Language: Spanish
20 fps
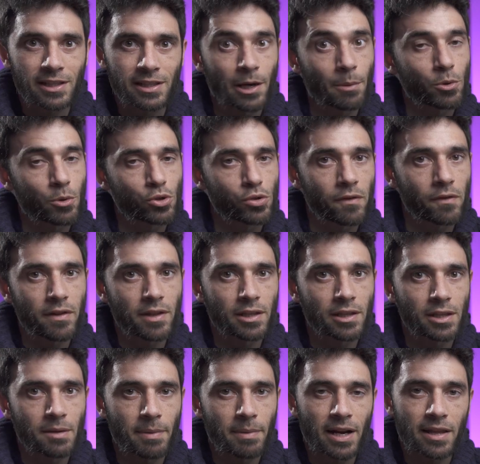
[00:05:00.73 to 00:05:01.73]
tenemos
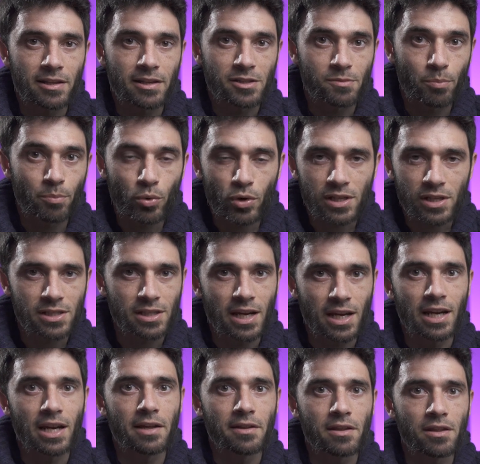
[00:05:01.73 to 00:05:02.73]
suficiente para después
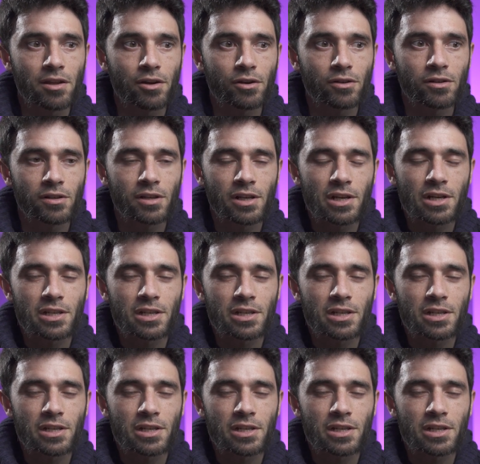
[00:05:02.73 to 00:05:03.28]
en la edición